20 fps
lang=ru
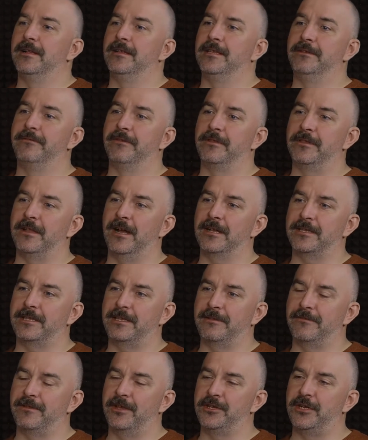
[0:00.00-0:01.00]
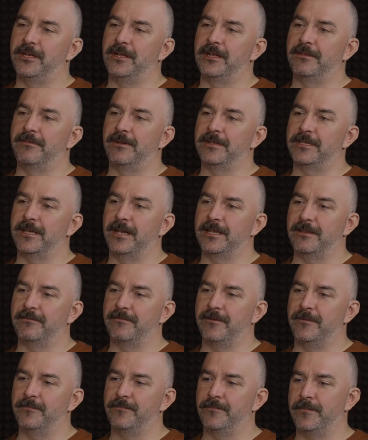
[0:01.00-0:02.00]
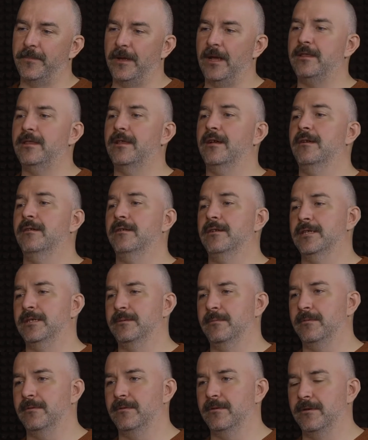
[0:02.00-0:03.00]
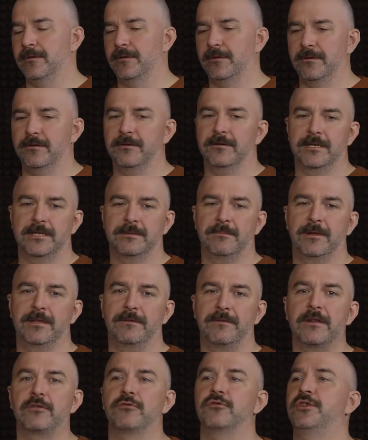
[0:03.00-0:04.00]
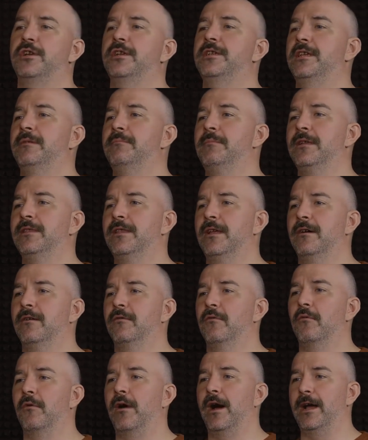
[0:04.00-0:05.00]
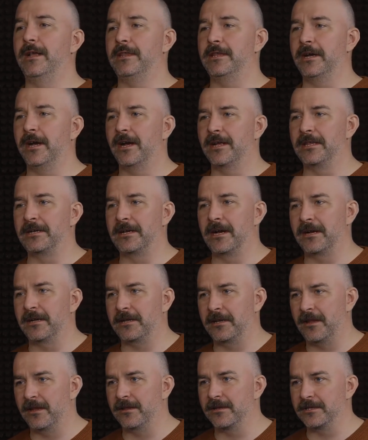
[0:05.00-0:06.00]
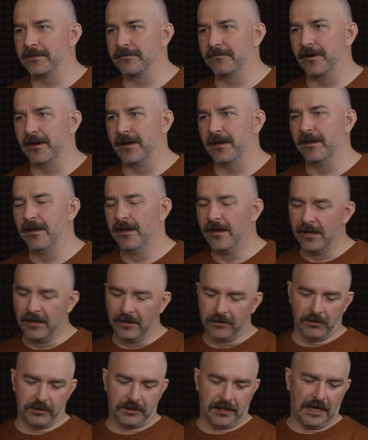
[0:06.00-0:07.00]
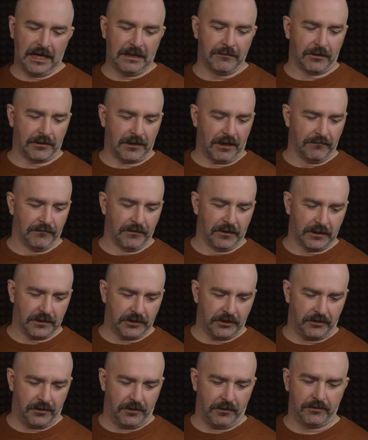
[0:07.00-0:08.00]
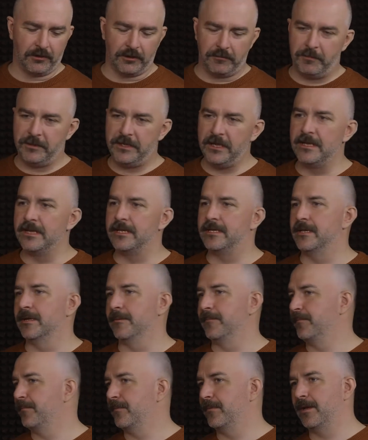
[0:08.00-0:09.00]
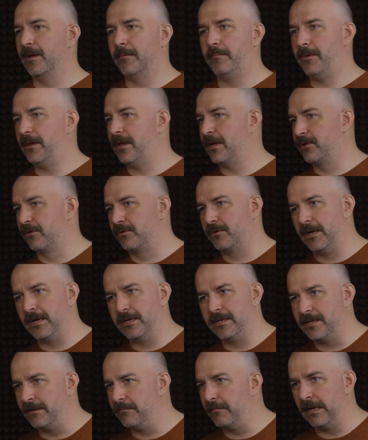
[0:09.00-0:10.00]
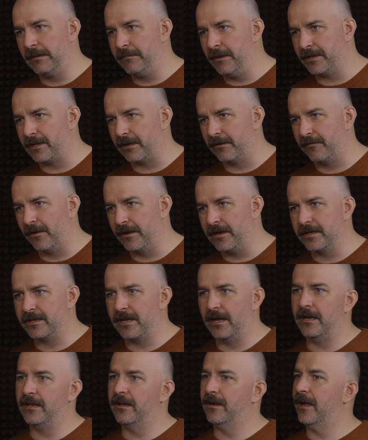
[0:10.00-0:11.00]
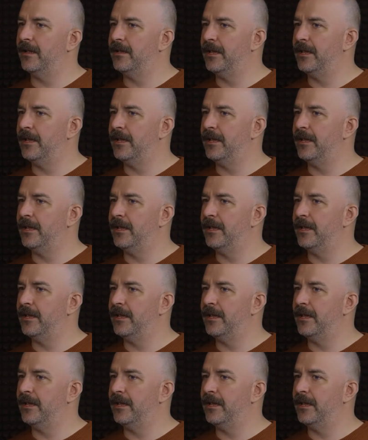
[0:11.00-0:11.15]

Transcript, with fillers: 19-го, начала 20-го, это э, самодвижущиеся мины Whitehead, как их тогда называли. То есть калибр там вырос с 450 до 530 мм, они стали